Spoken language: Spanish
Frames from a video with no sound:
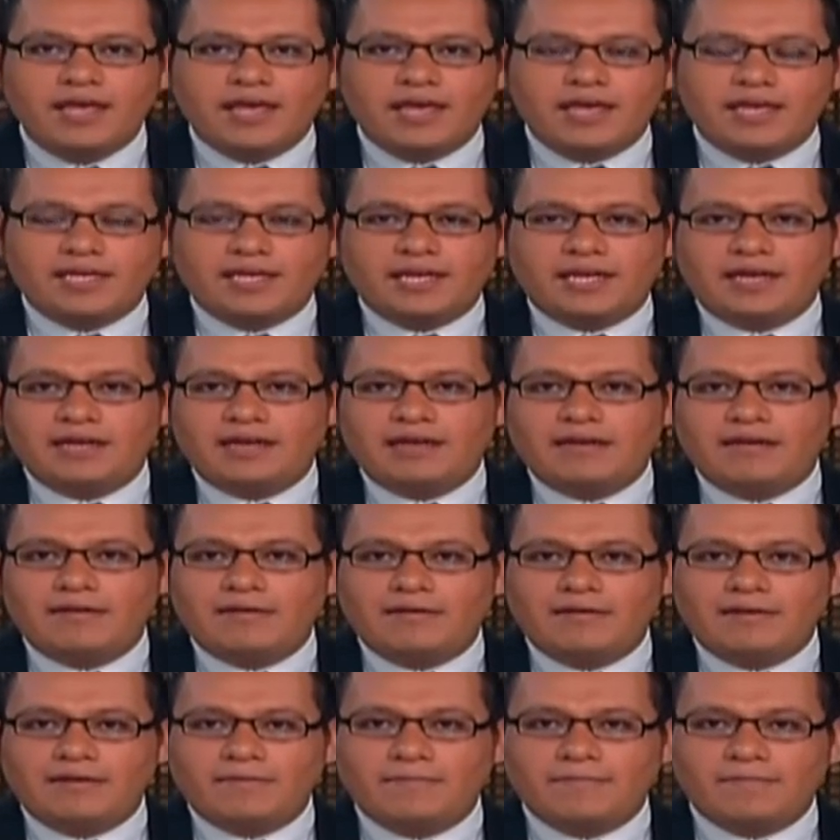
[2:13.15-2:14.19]

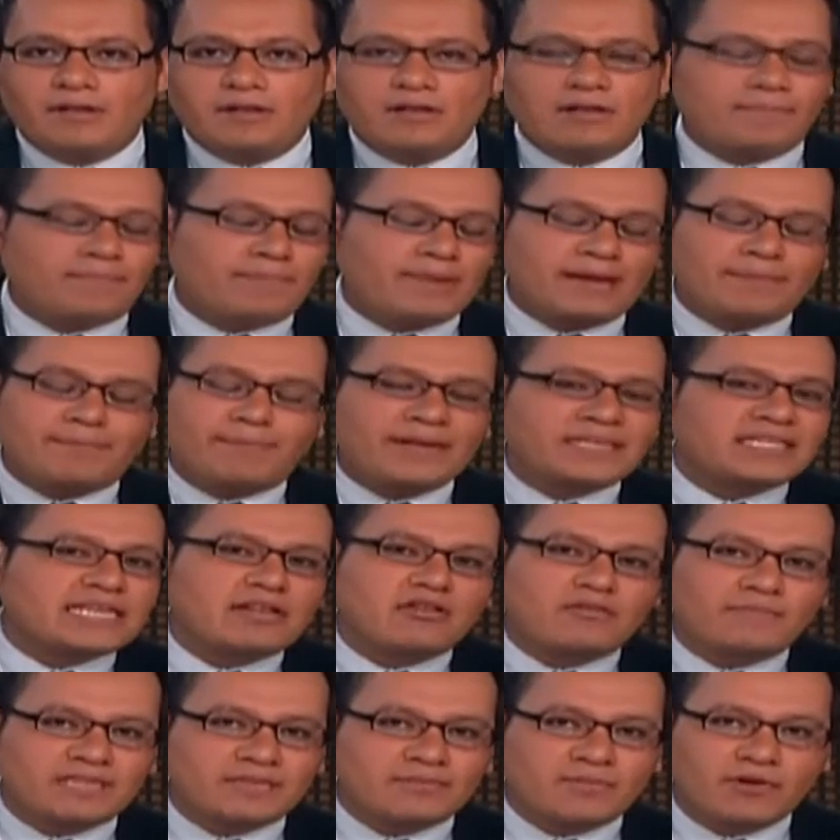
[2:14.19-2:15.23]
Eh, pasa
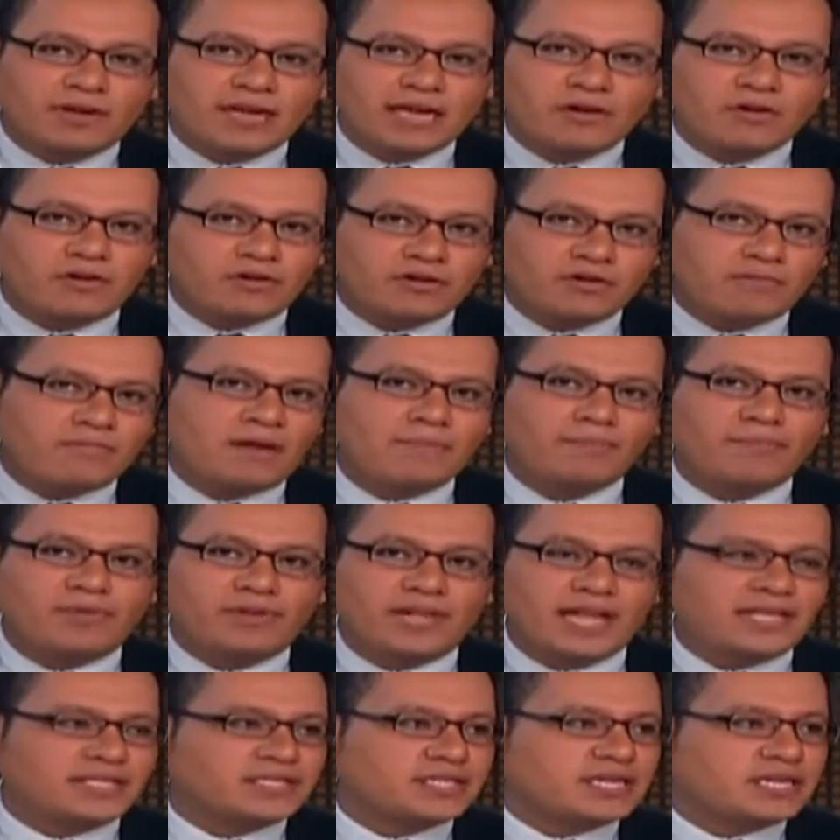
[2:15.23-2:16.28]
lo mismo que con Roman
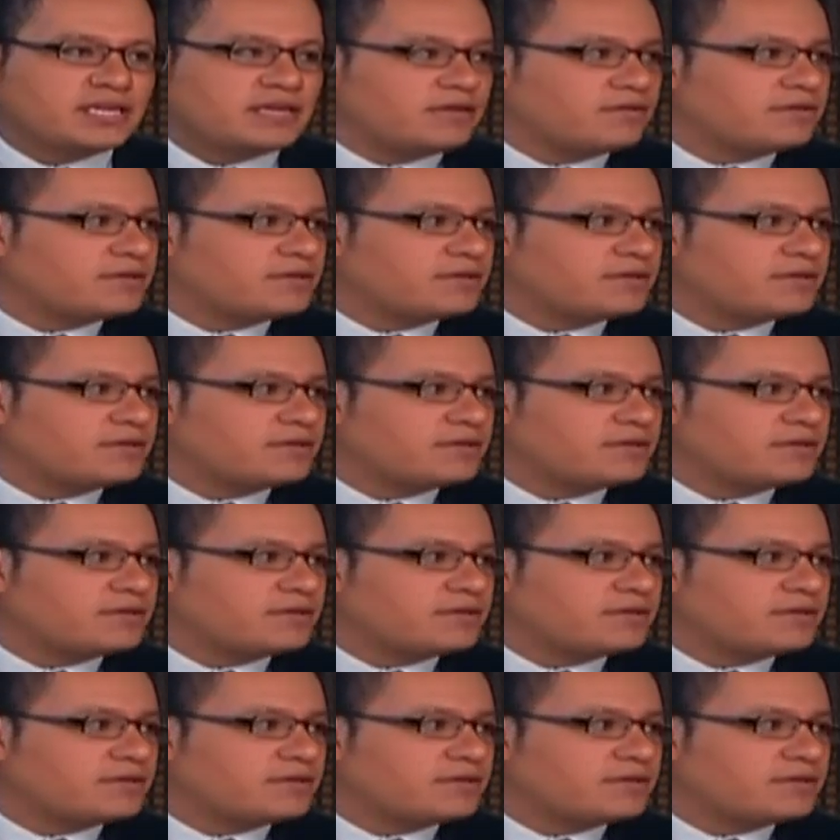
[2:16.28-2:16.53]
Polanski.